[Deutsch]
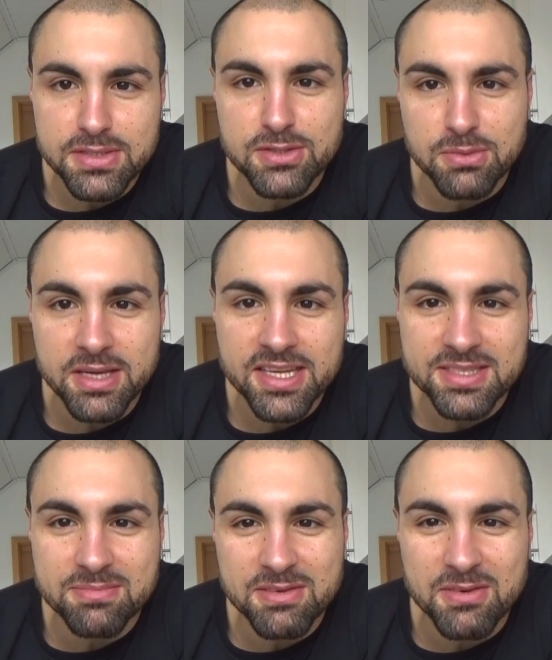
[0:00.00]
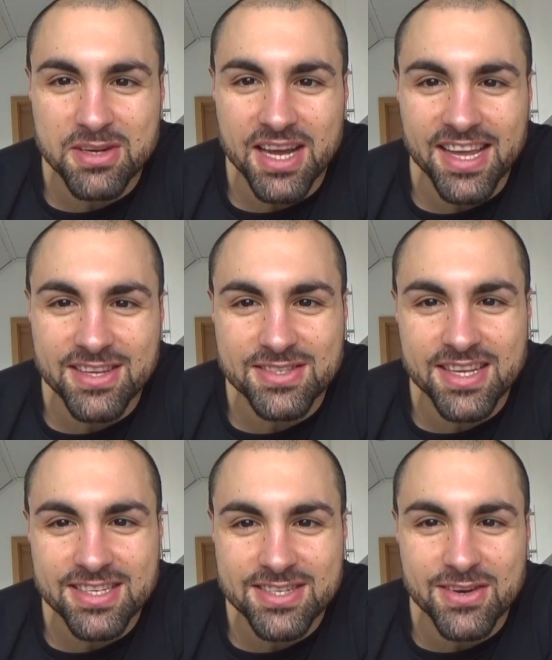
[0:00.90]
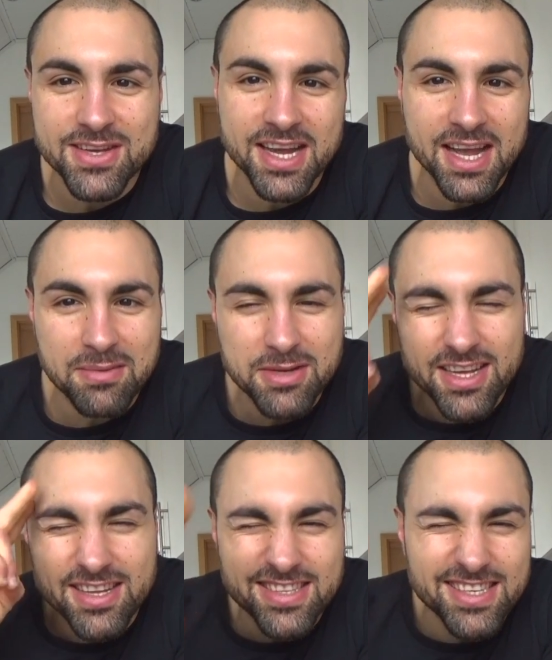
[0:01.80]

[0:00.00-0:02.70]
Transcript: Bis zum nächsten Mittwoch in Ike's Kitchen. Euer Kamine.